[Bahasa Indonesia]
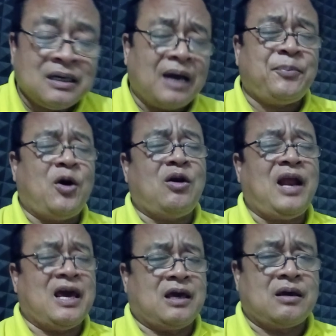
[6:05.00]
nggak
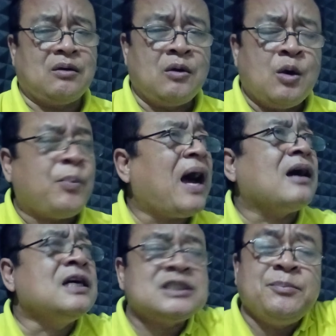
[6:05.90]
boleh. Pak,
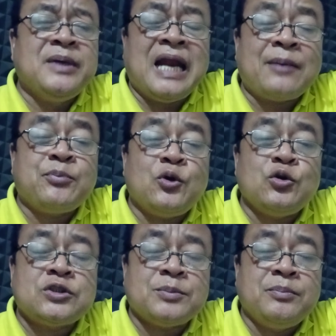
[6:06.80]

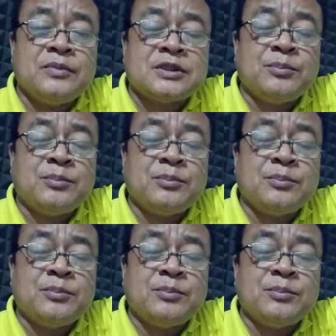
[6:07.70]
90 90%